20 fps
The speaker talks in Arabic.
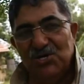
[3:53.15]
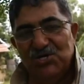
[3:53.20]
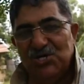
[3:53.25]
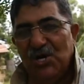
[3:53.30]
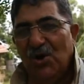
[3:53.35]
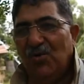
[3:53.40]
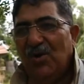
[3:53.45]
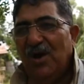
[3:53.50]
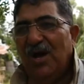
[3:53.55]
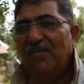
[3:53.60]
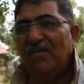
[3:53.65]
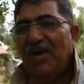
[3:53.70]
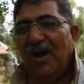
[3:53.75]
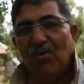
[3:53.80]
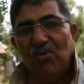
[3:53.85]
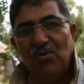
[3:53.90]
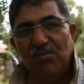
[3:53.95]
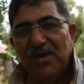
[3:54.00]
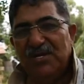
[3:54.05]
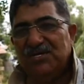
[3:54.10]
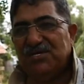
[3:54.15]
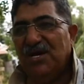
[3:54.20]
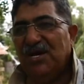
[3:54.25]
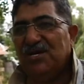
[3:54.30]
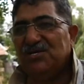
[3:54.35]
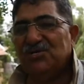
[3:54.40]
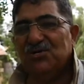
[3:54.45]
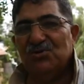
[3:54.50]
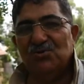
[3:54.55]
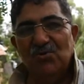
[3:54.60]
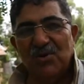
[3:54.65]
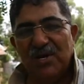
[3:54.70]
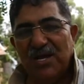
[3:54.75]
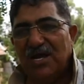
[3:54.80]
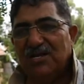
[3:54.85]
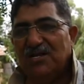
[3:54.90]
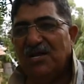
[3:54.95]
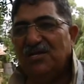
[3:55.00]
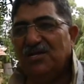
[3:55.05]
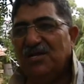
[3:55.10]
شوامع والمساجد
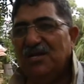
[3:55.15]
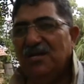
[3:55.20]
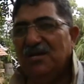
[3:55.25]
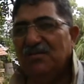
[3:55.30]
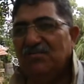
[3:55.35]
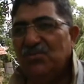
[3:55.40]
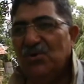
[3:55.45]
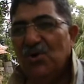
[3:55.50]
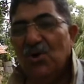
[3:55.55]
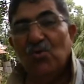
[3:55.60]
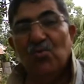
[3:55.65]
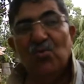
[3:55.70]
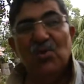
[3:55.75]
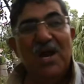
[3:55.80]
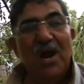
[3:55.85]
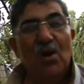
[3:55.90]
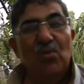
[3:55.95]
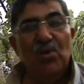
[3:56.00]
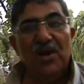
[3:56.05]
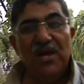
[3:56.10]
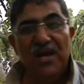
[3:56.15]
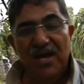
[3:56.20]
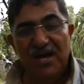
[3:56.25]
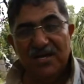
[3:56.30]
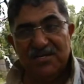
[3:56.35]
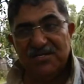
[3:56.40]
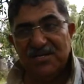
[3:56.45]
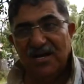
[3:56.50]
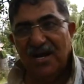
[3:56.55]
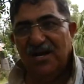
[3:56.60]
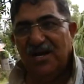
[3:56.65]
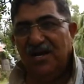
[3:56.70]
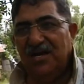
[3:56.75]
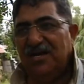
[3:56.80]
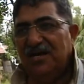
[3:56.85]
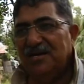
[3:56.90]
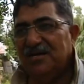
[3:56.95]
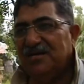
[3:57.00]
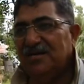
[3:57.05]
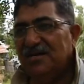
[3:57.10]
والكتاتيب والأولياء
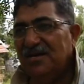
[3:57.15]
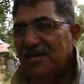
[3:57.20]
الصالحين